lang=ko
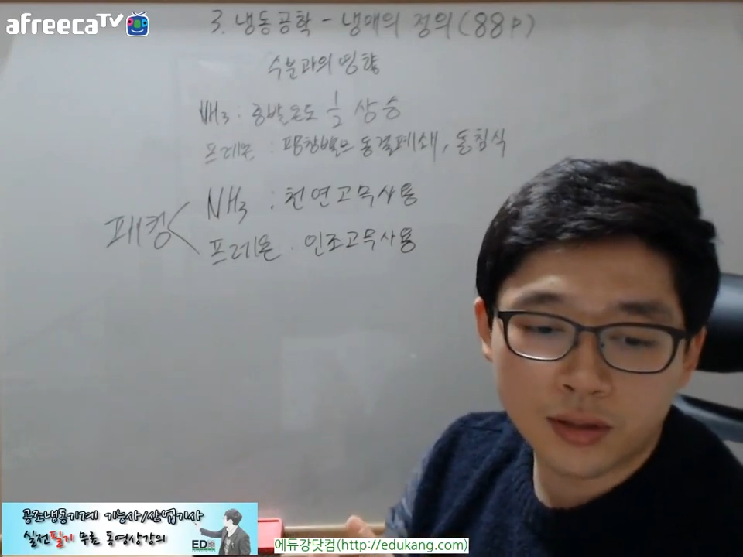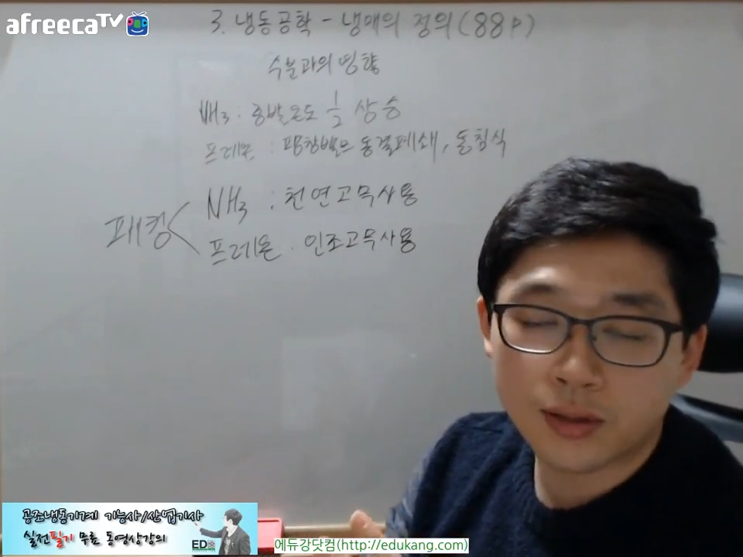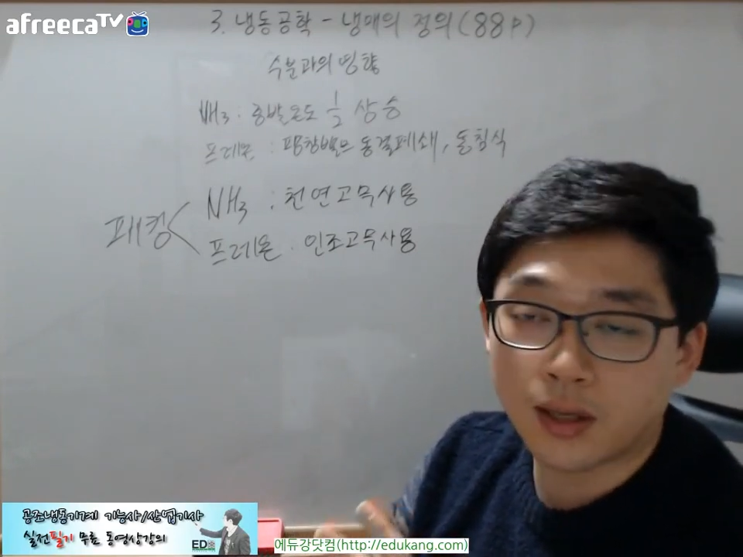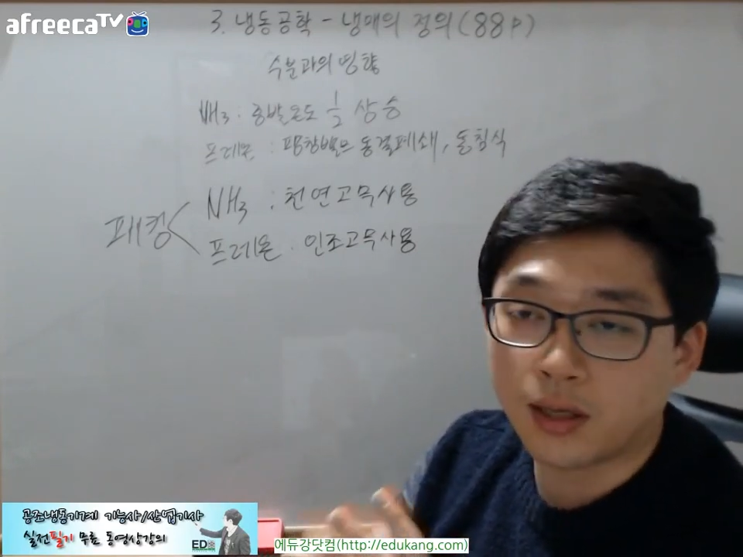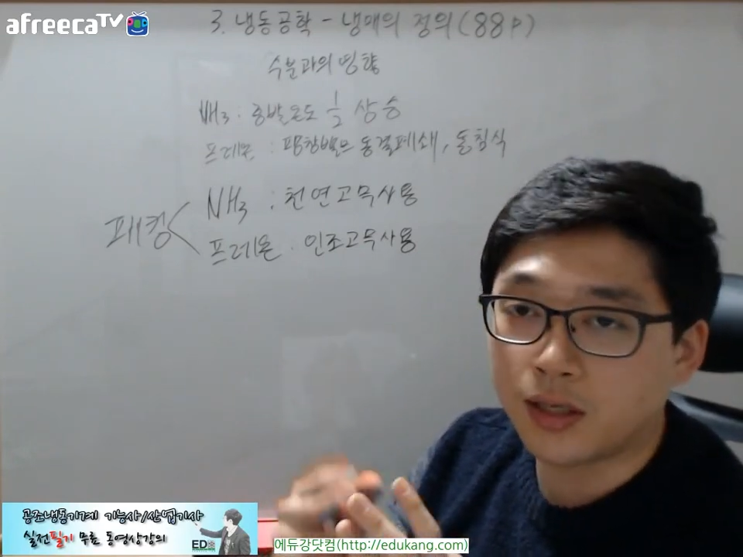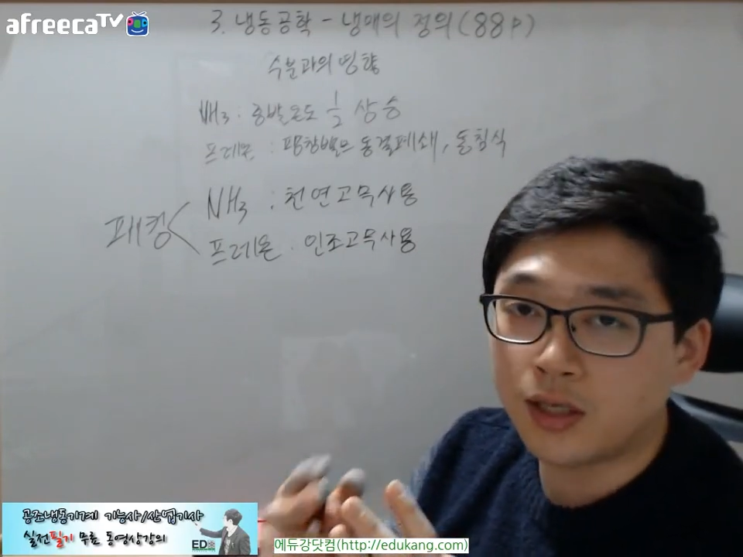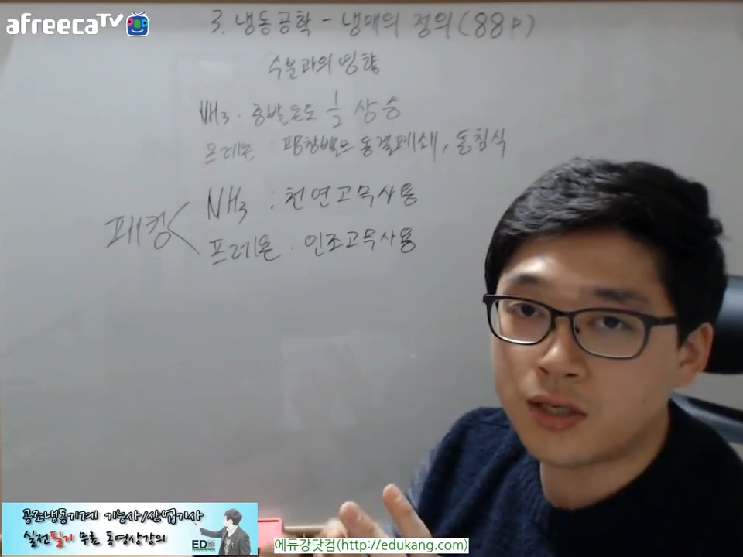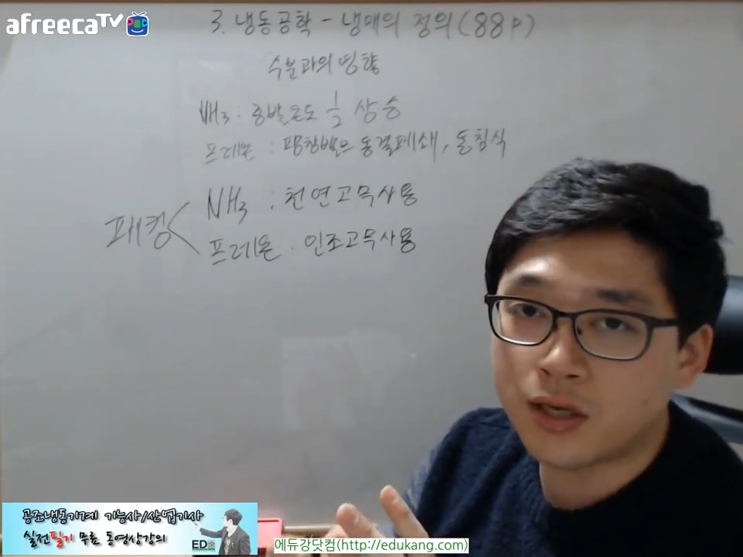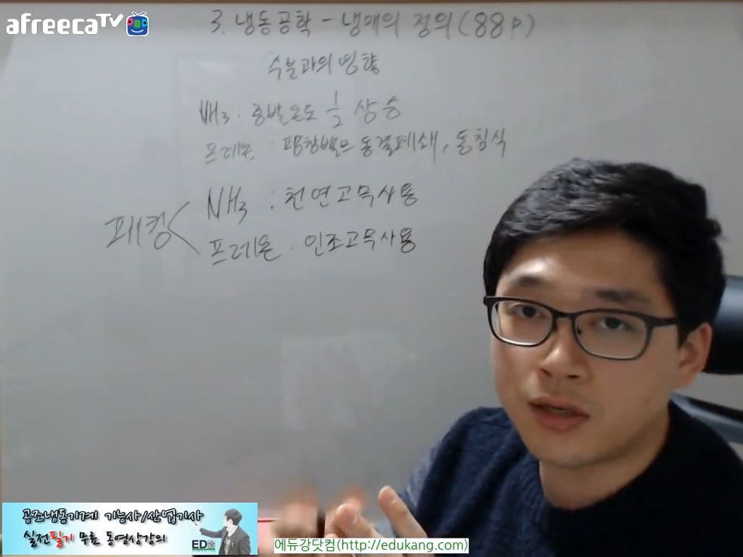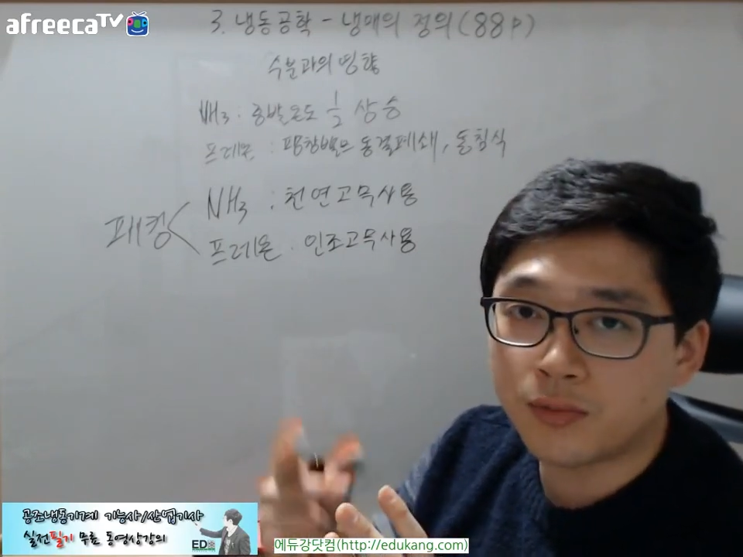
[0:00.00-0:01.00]
어떻게
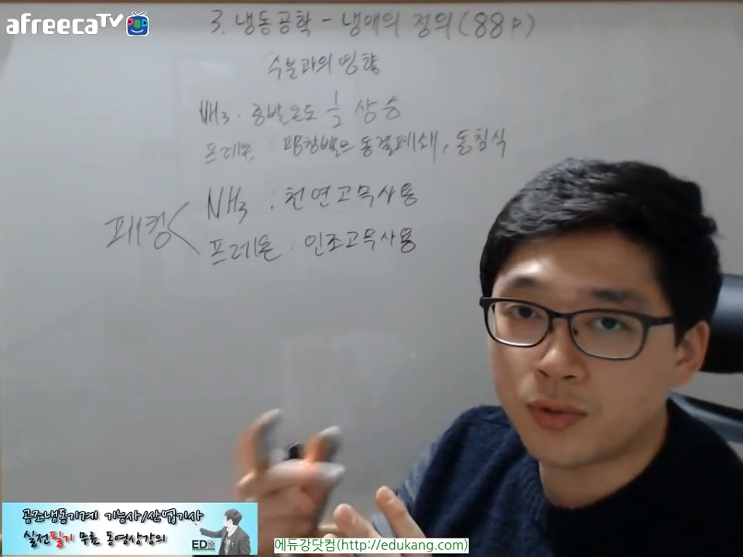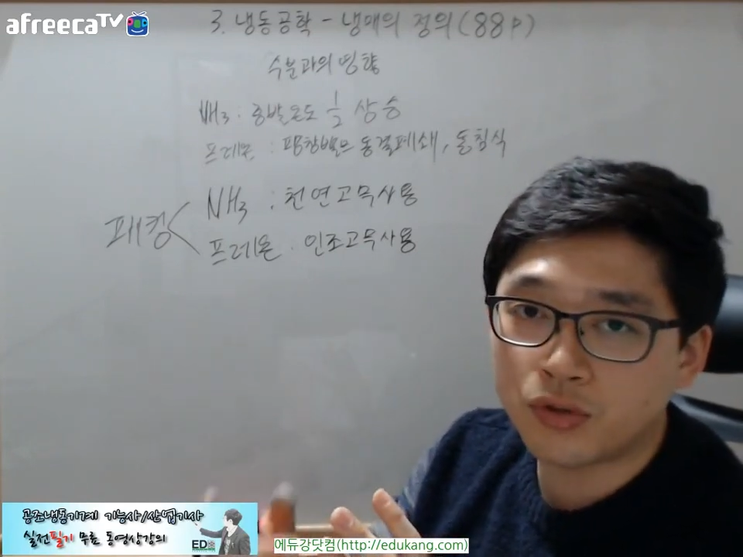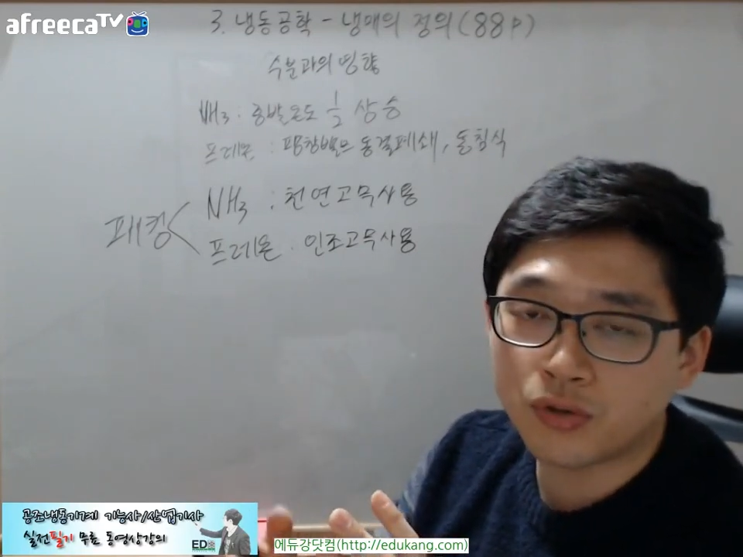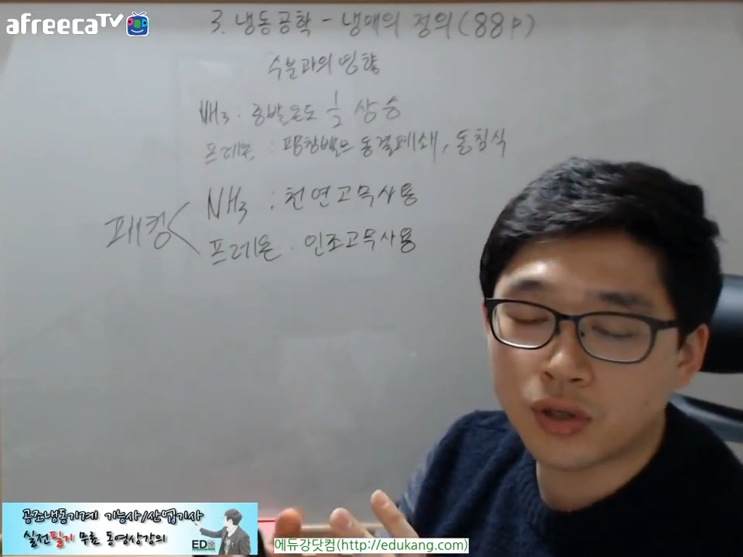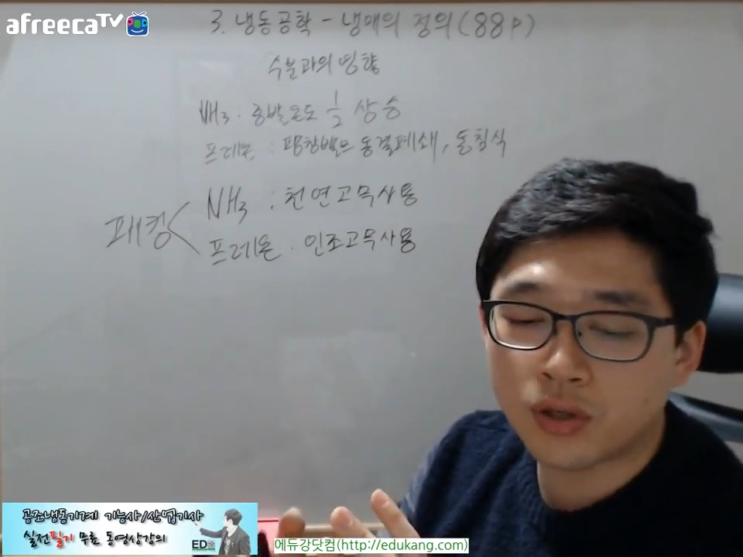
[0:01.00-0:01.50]
기체의 비중이